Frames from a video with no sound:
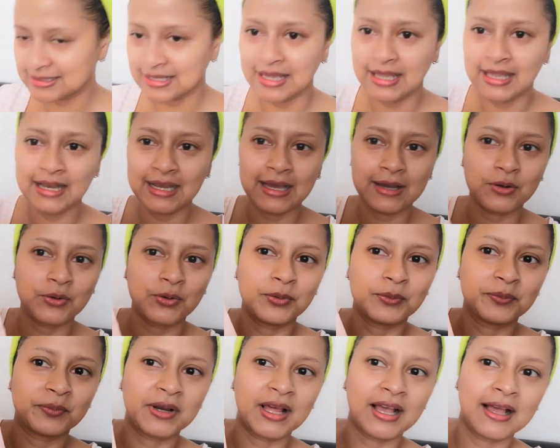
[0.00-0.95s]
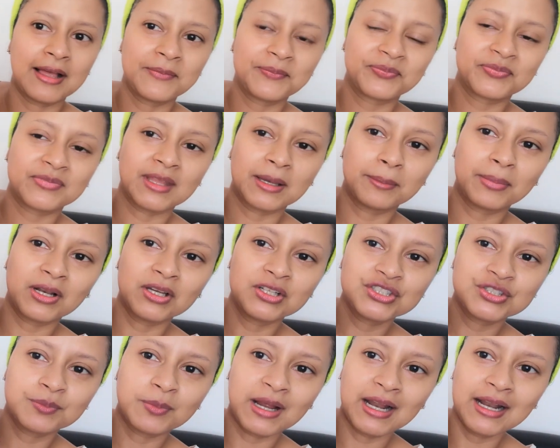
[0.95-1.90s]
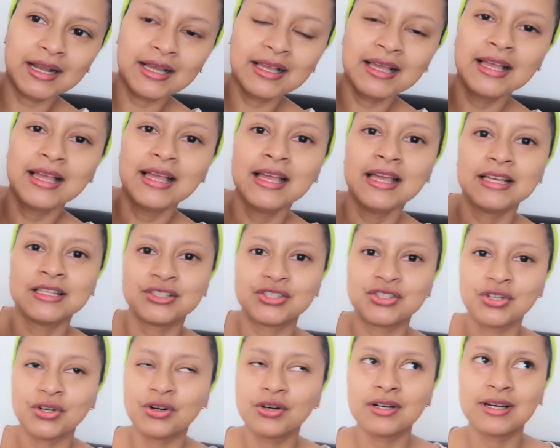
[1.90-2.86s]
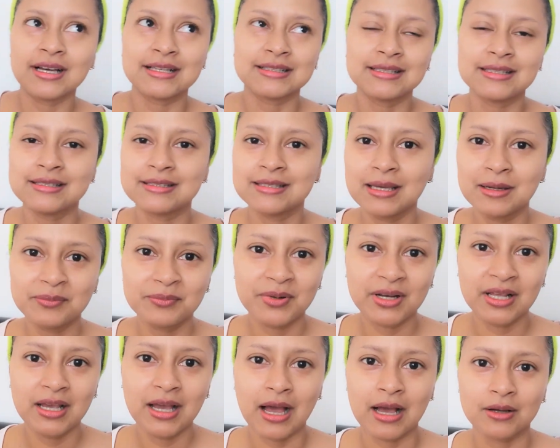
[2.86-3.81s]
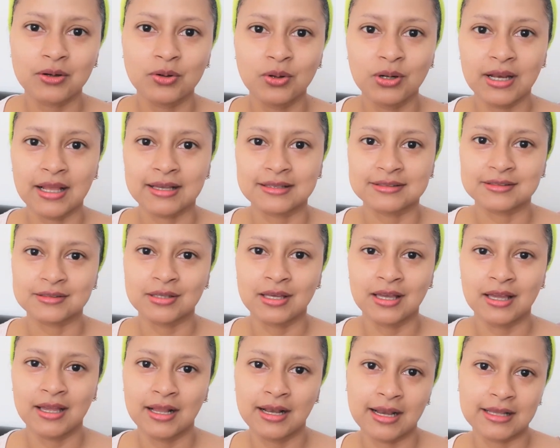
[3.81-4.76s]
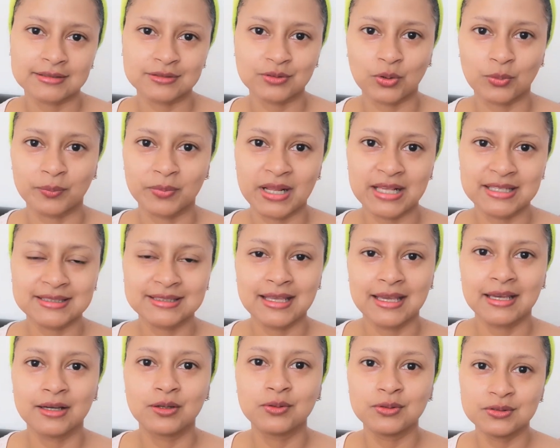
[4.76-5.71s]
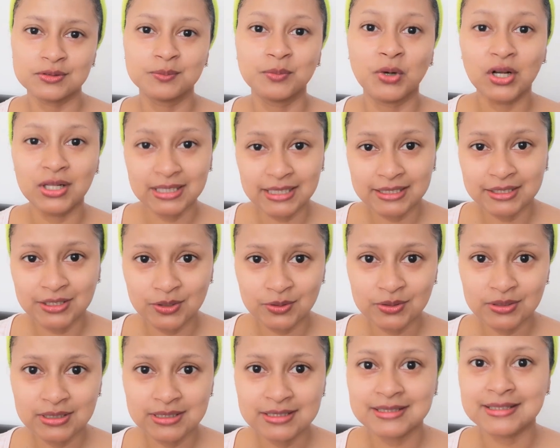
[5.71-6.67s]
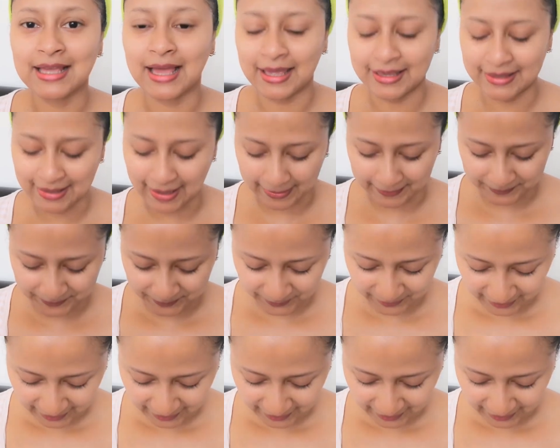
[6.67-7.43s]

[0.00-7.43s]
Hice la compra de Blush Bar. Yo casi siempre hago las, las compras de Good Molecules allá